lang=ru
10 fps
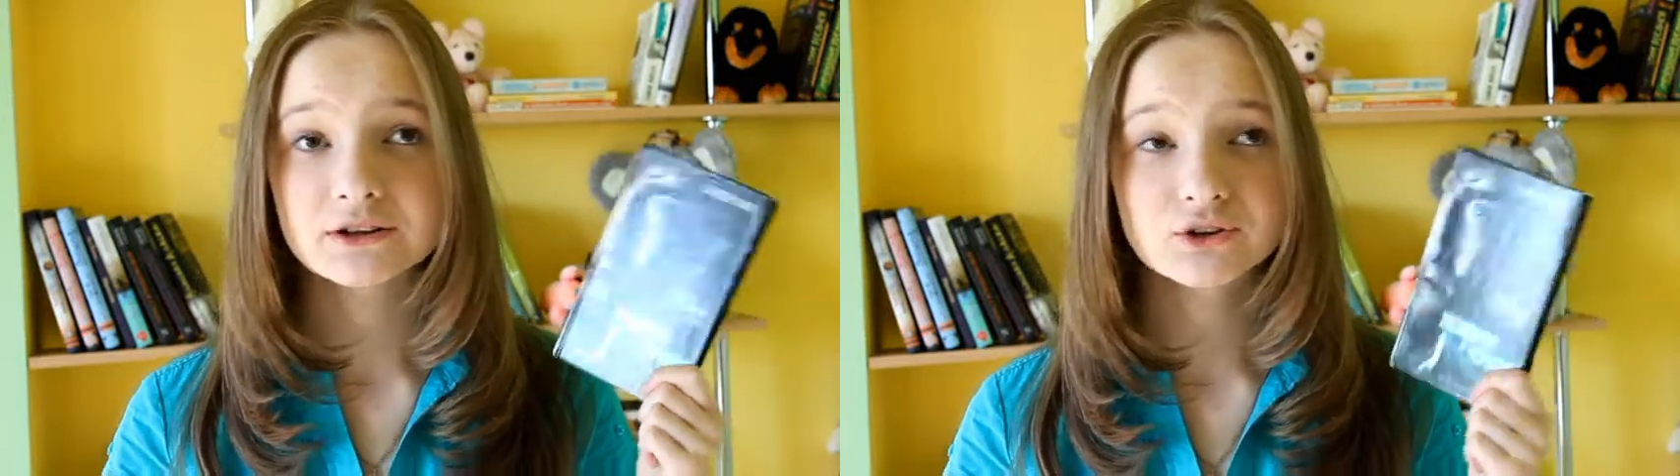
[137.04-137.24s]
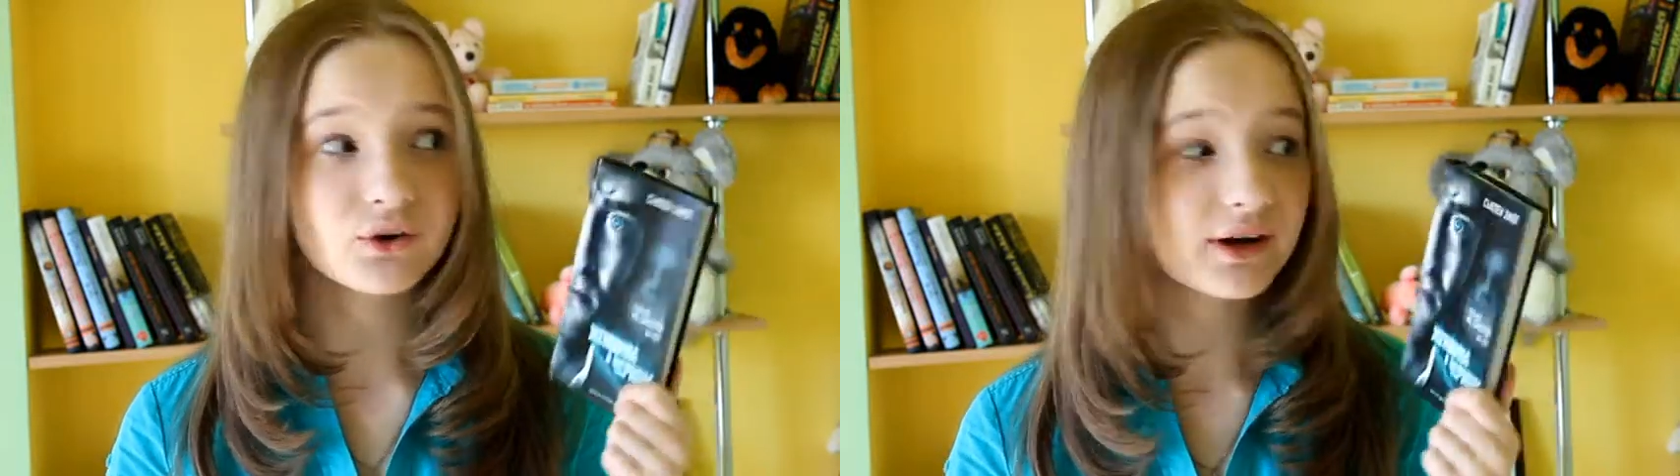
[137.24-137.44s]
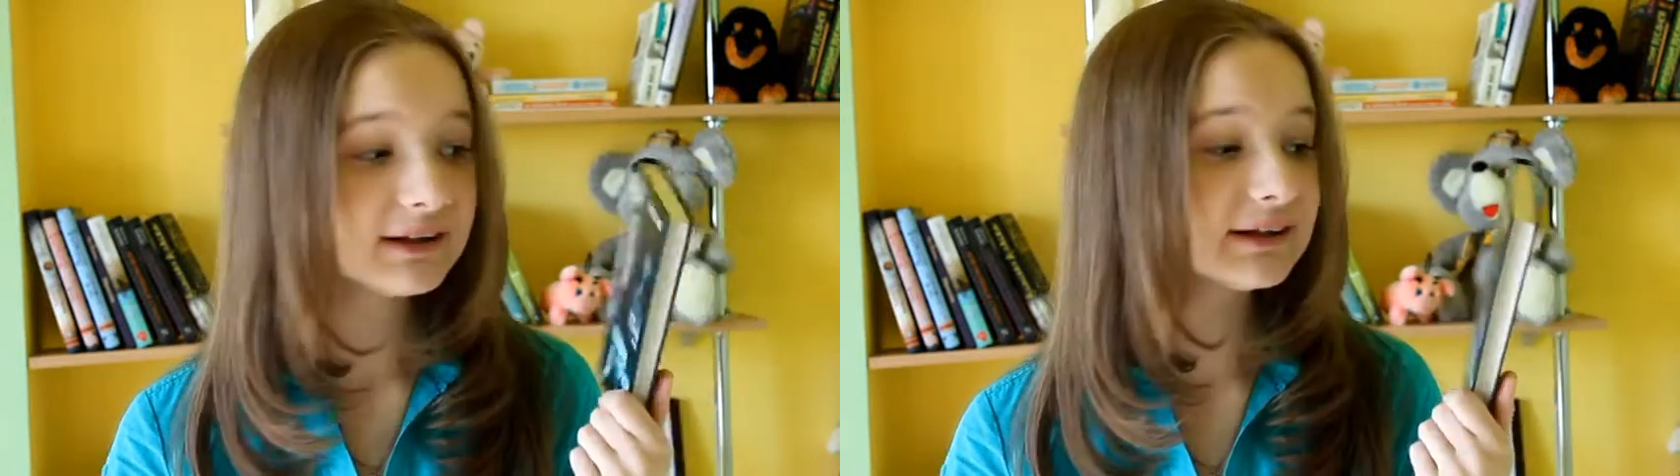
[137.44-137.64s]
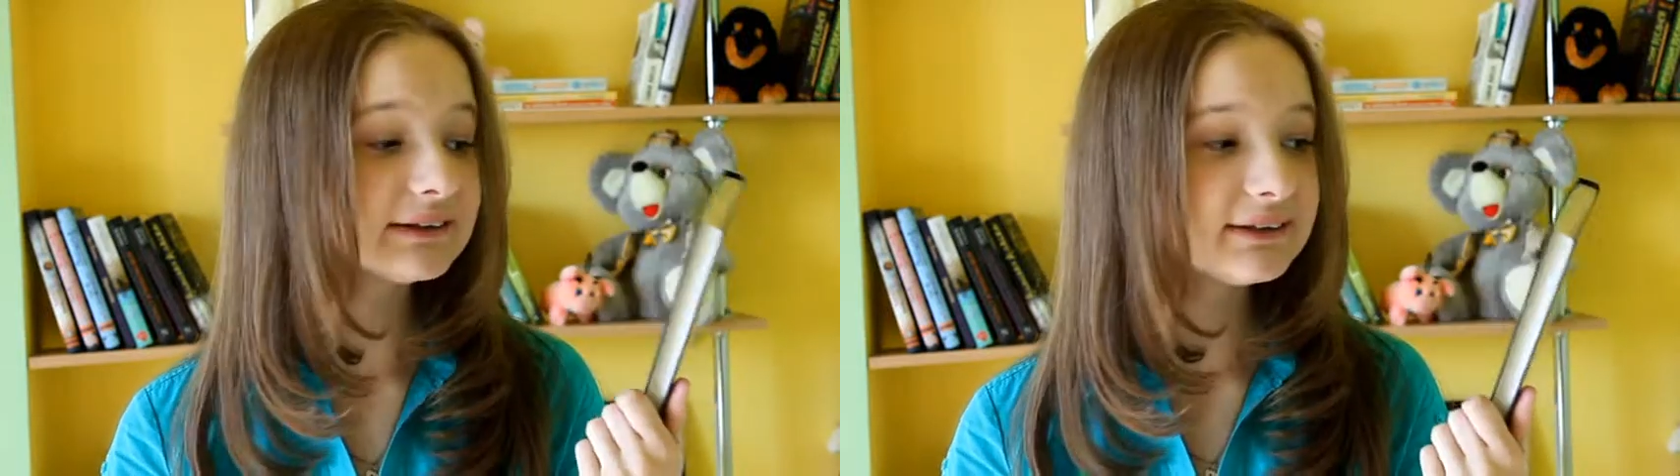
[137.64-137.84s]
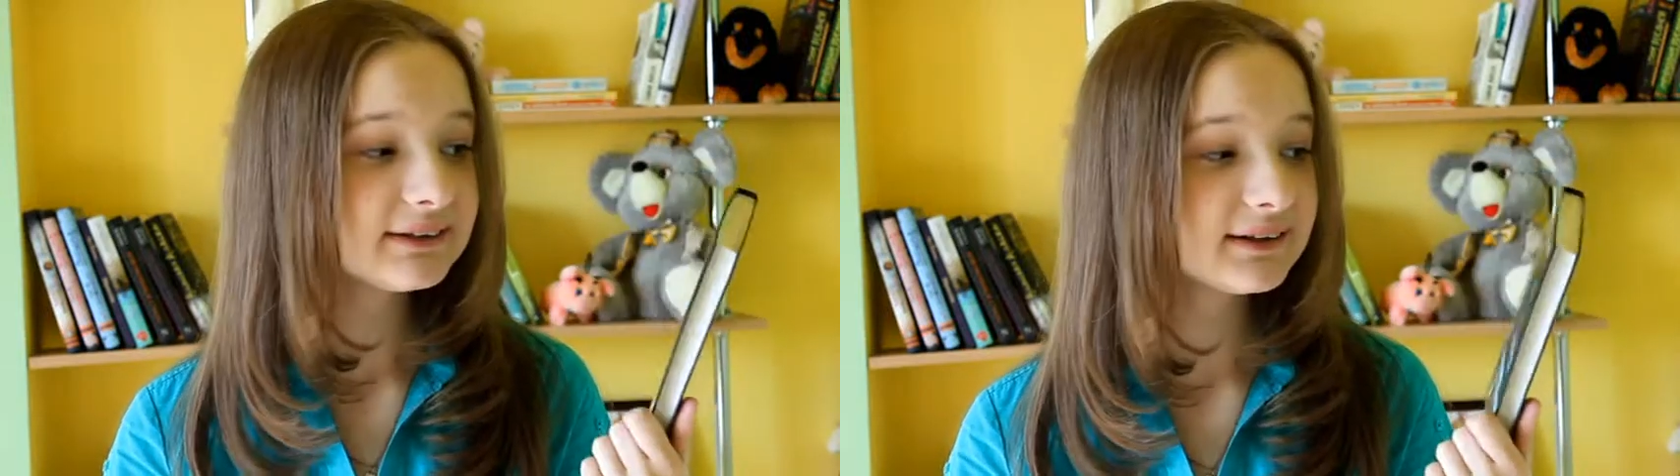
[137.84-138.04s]
Но эта
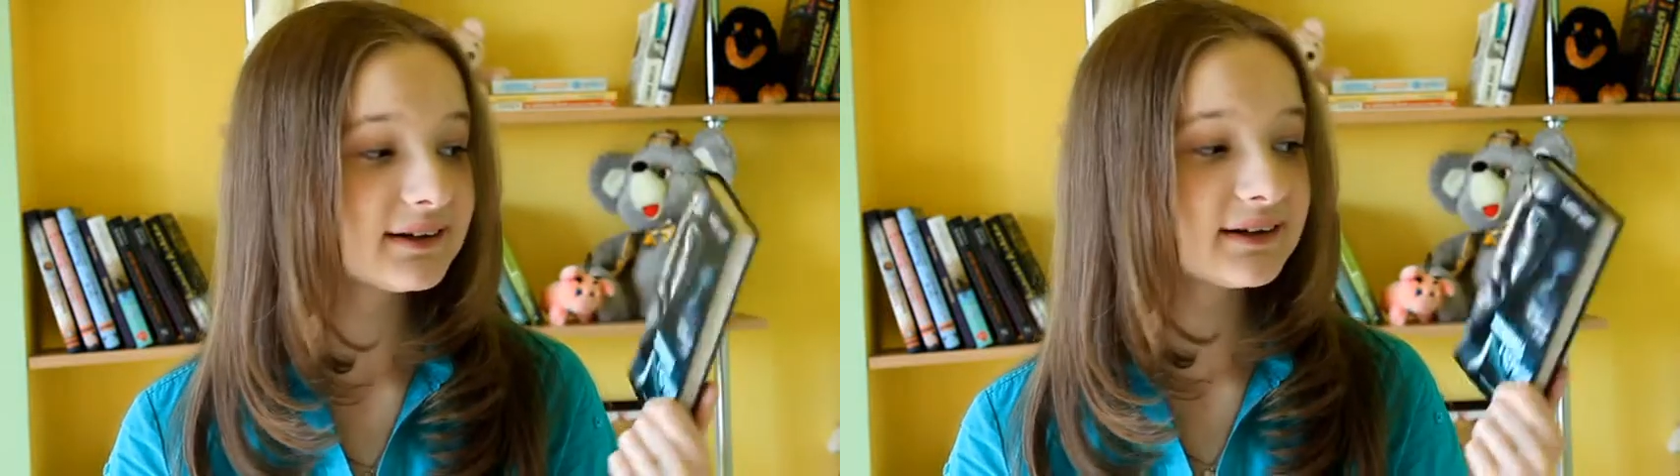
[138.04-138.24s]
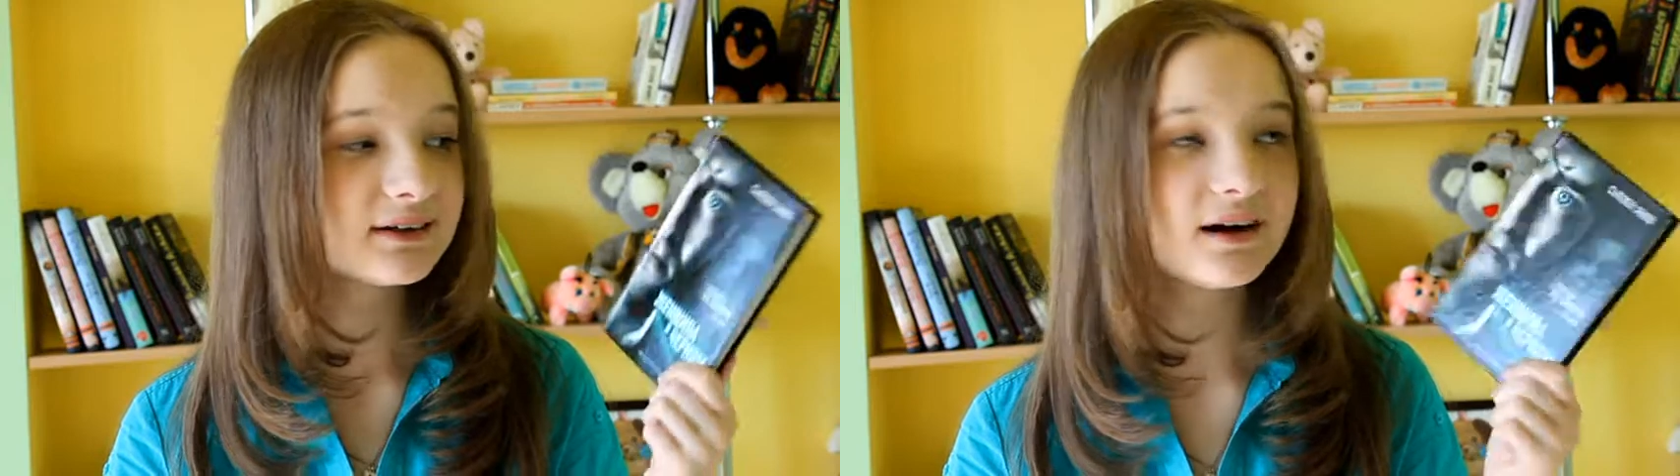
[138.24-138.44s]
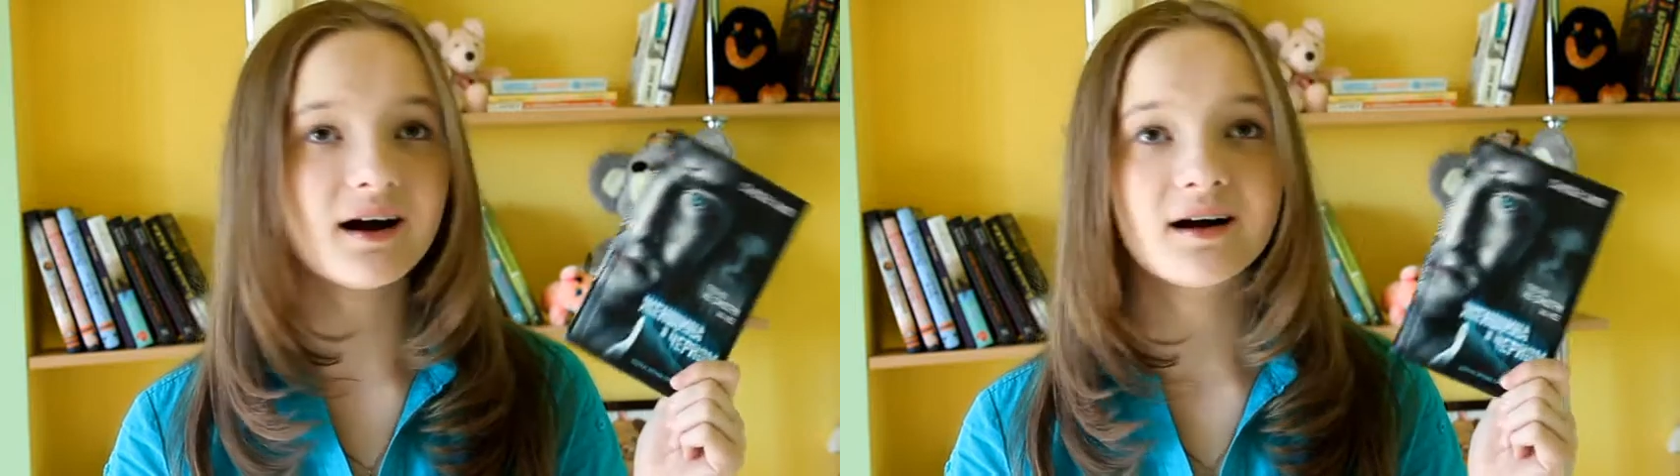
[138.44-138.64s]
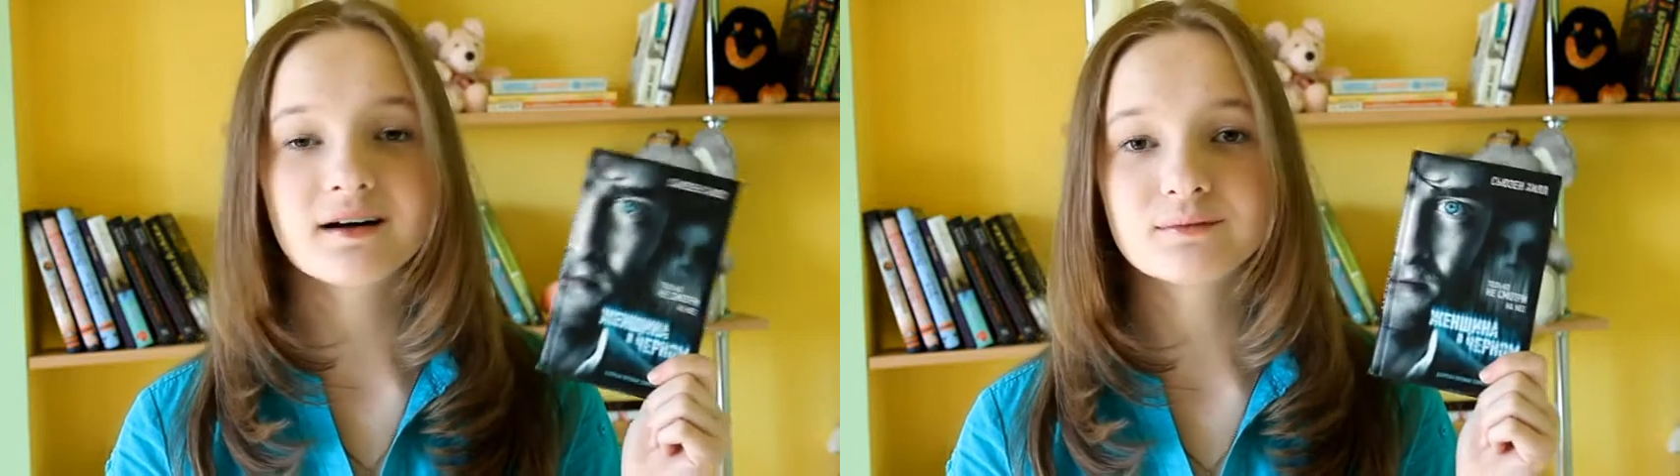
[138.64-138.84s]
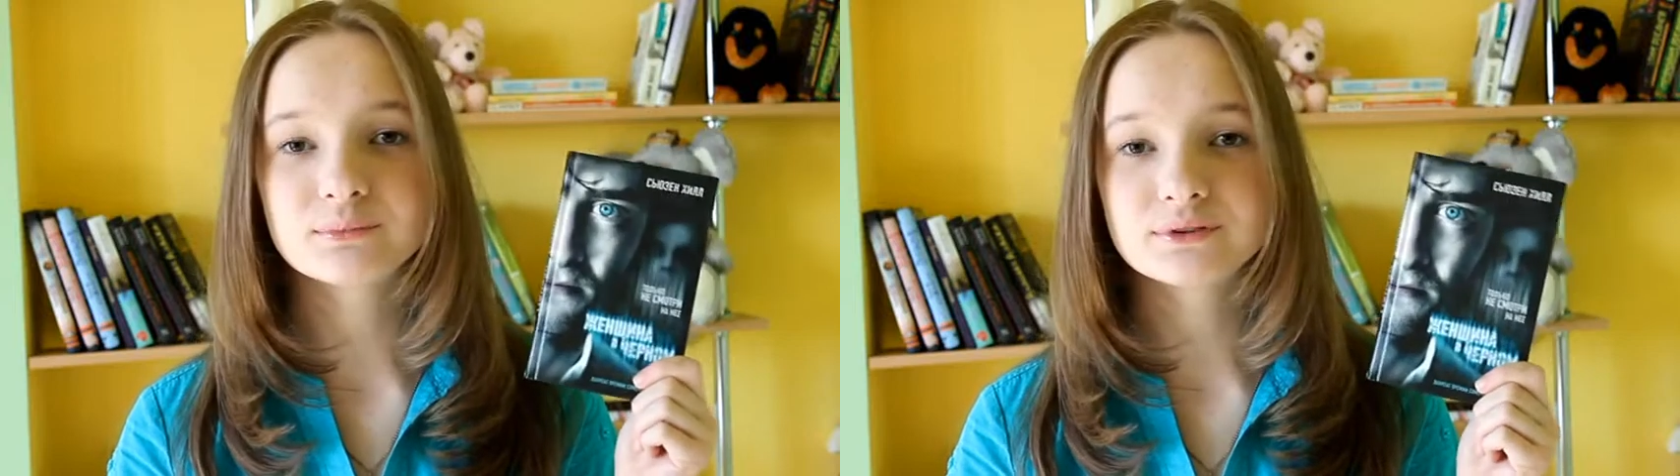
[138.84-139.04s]
книга а,